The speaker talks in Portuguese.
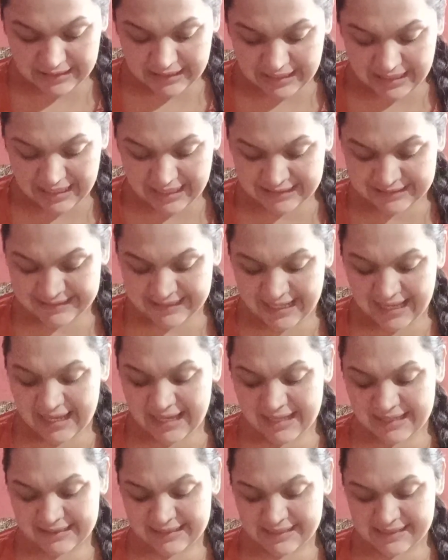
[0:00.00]

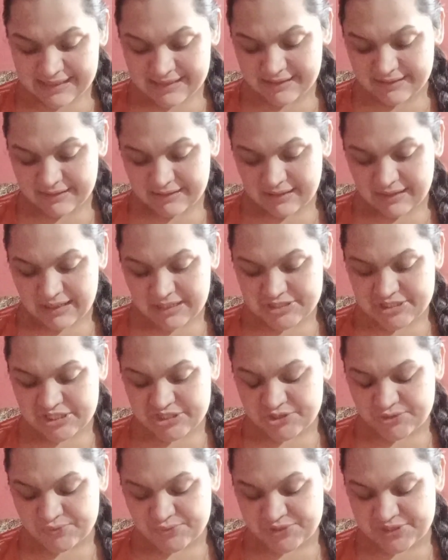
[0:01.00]
Até, né, a
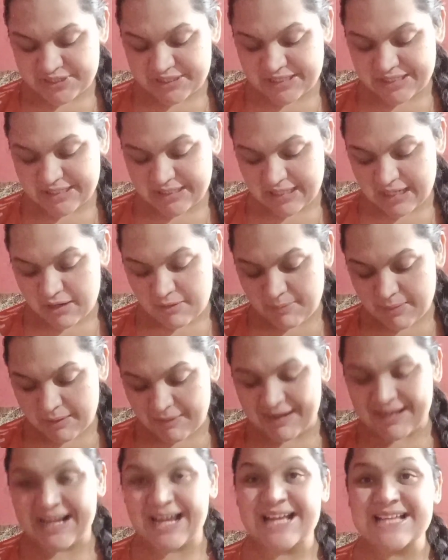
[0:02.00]
gente conseguir arrumar uma
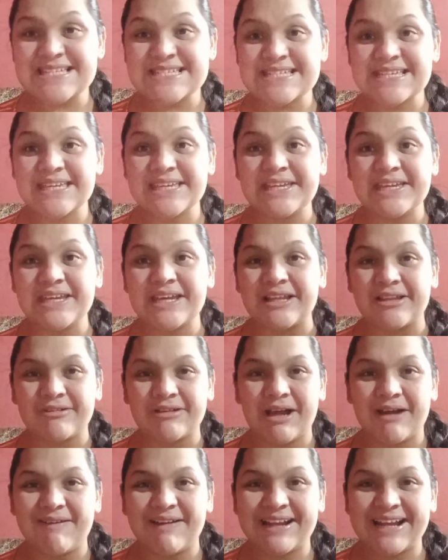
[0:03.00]
casinha,
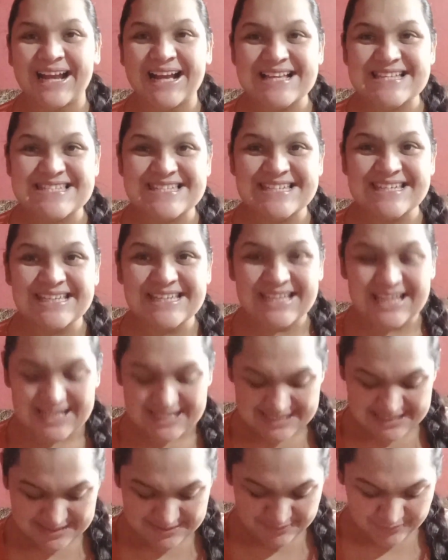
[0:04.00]
alugar uma casinha e
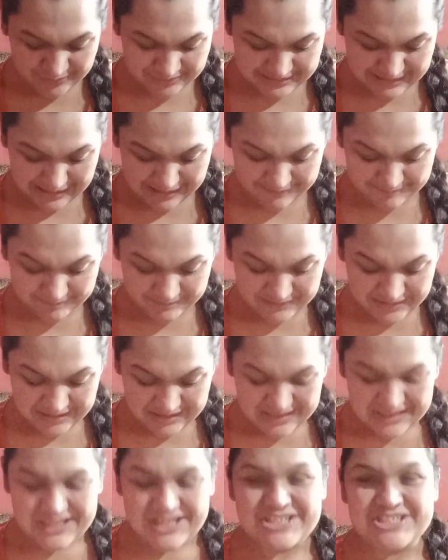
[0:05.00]
se mudar.
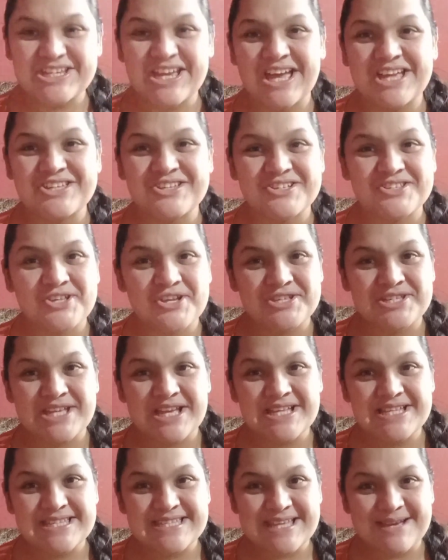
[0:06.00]
Gente, eu só sei
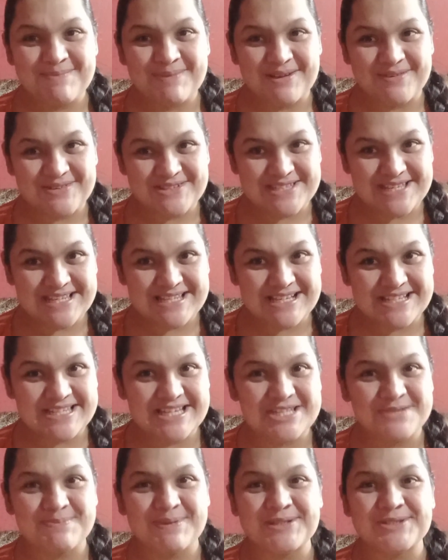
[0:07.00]
dizer para vocês que a
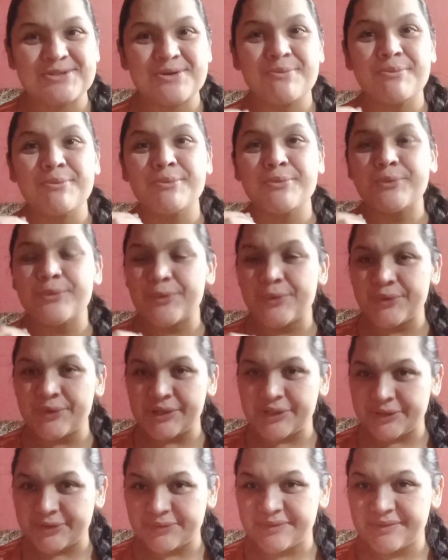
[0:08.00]
gente passou
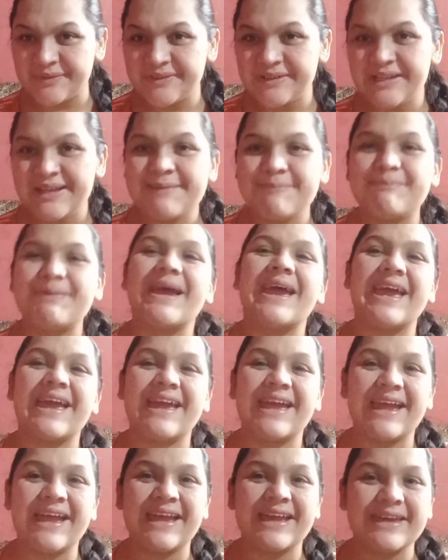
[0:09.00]
muito
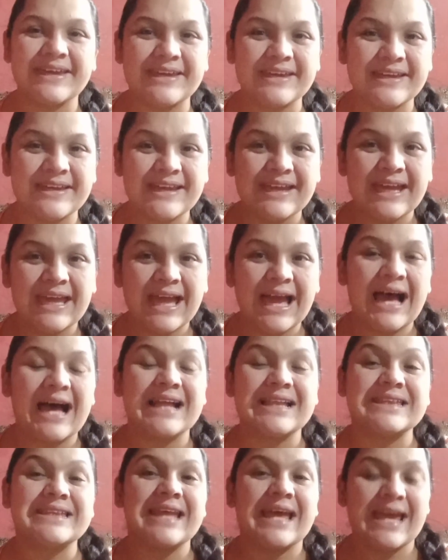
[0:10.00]
perrengue
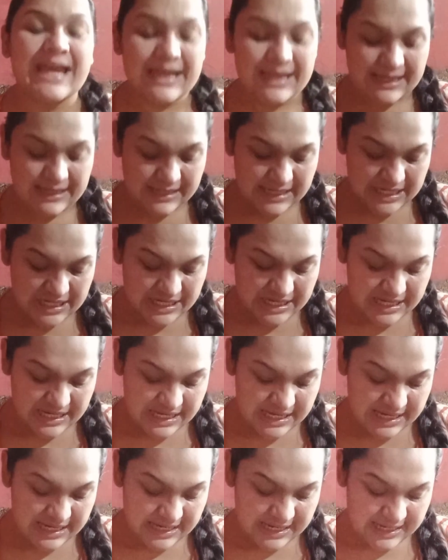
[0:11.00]
até
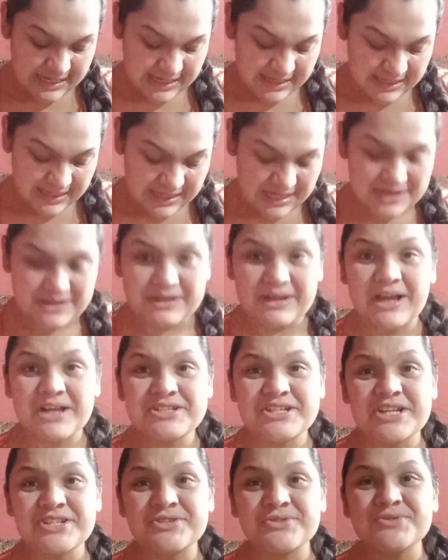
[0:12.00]
é, a
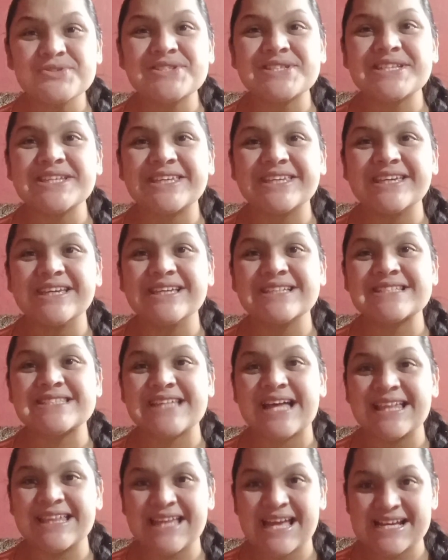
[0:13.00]
gente conseguir
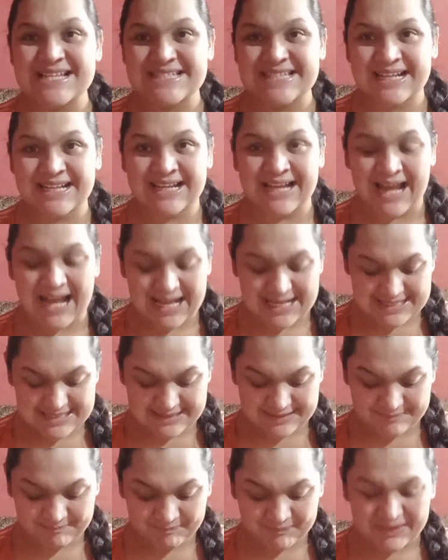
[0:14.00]
estar nesta
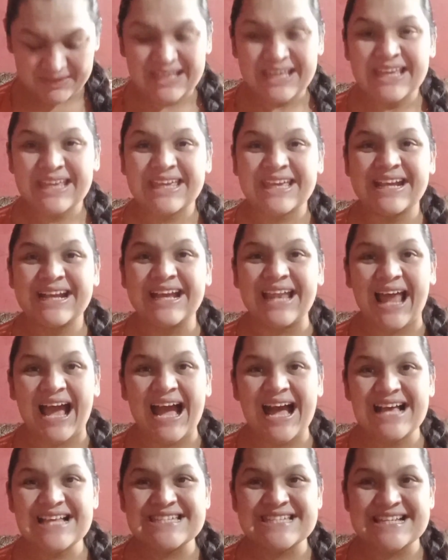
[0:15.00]
casa, que
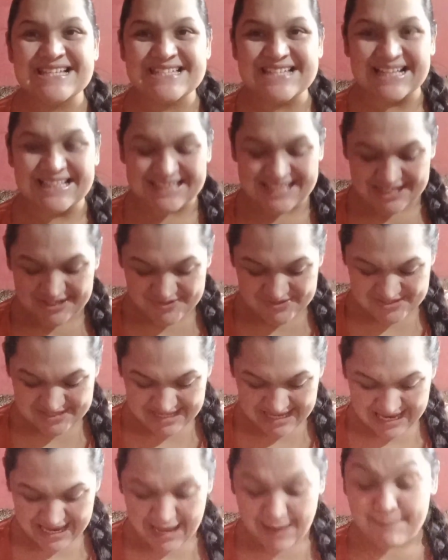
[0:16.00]
graças a Deus
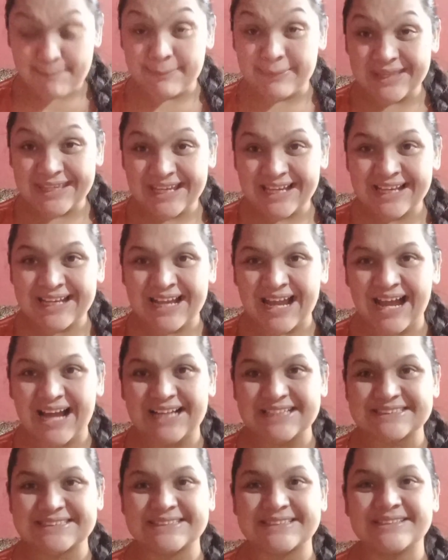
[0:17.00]
é a minha
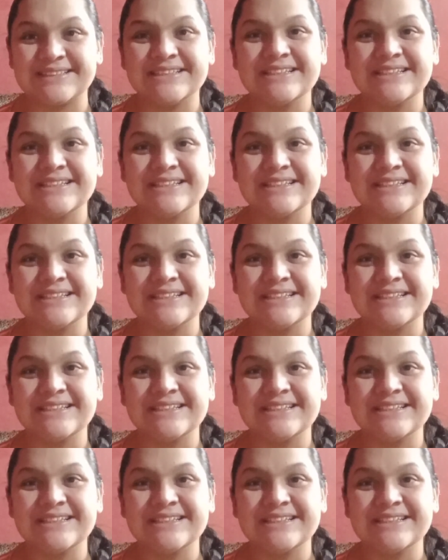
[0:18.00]
casa,